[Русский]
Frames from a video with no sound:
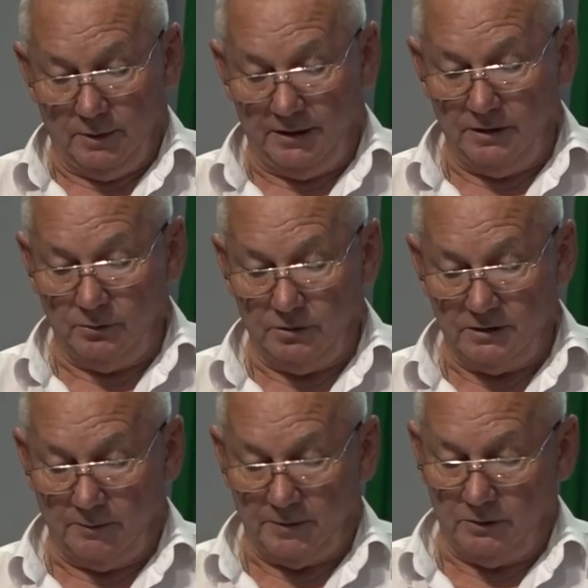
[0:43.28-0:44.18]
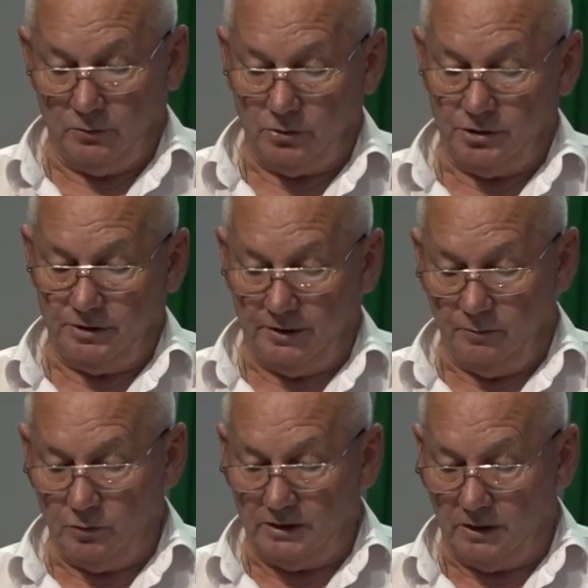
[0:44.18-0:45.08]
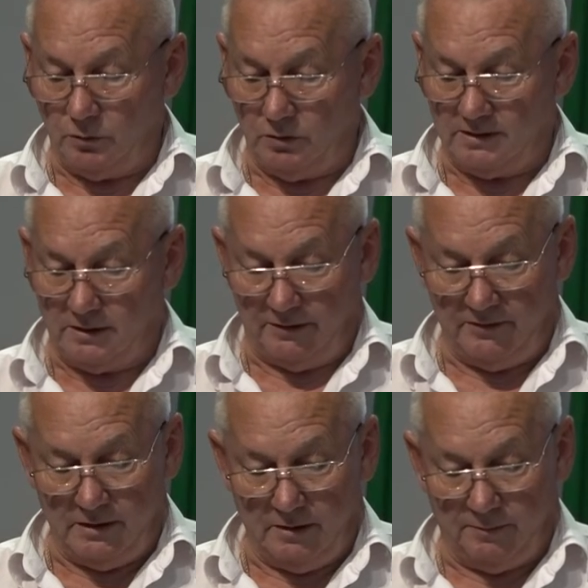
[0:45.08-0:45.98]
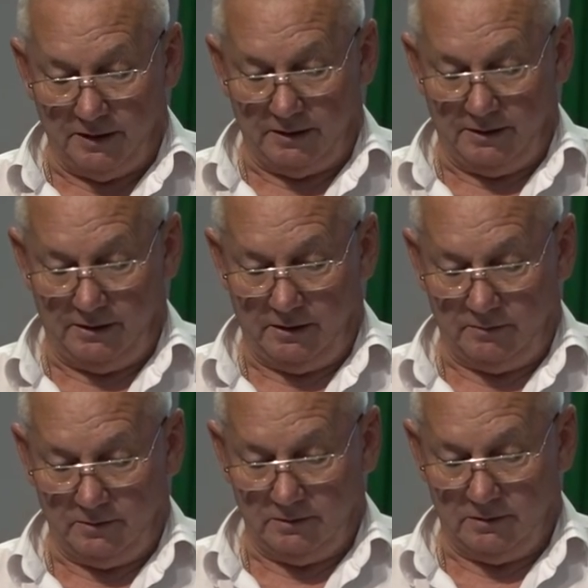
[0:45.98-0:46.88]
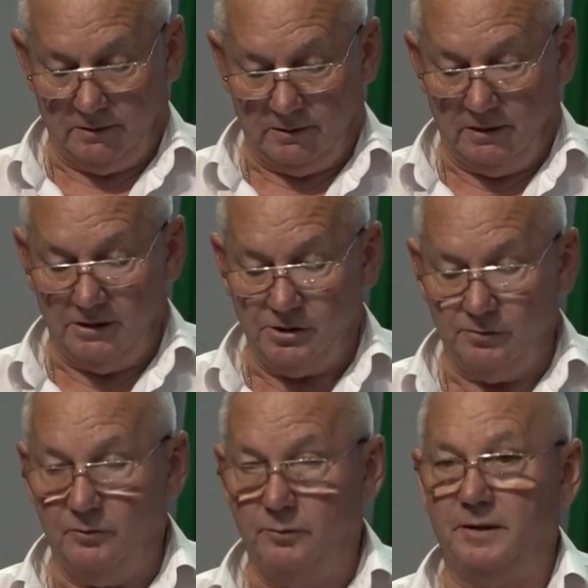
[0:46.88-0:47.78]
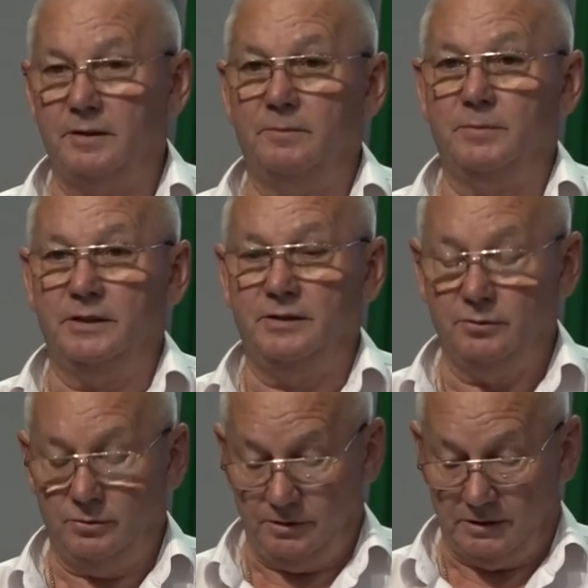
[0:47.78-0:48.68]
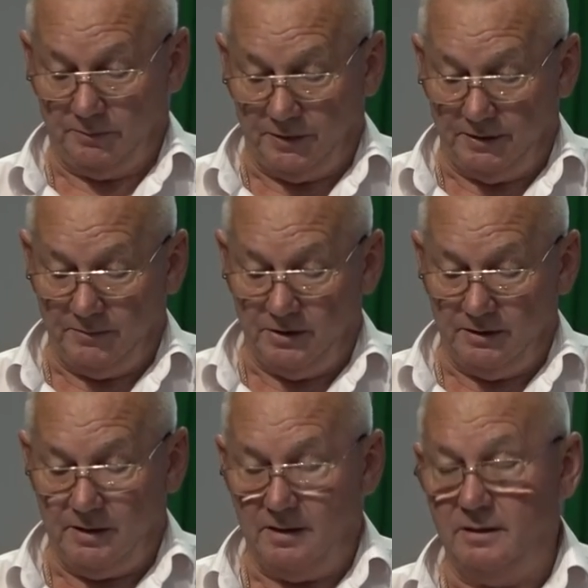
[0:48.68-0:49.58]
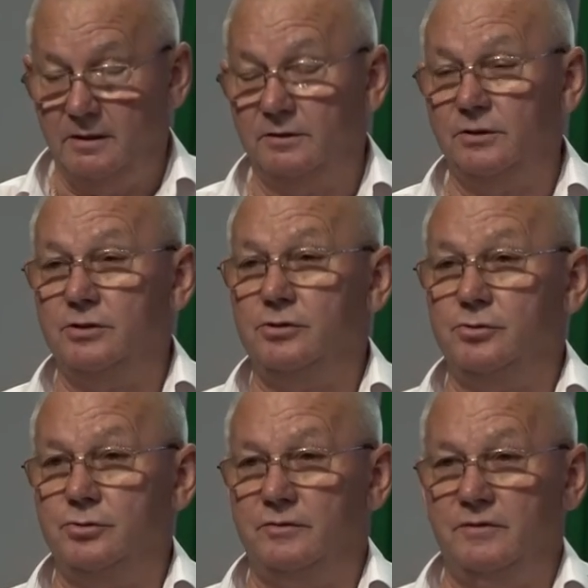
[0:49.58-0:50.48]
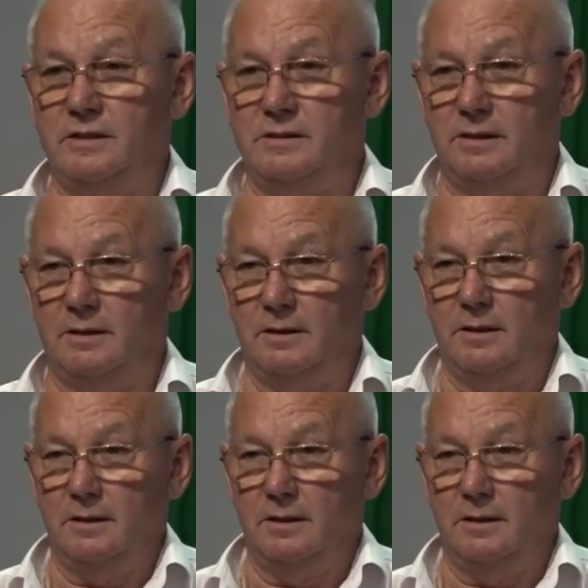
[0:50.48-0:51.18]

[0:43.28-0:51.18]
Планируется продолжить ремонт дорог с гравийным покрытием, для чего планируется приобретение 1200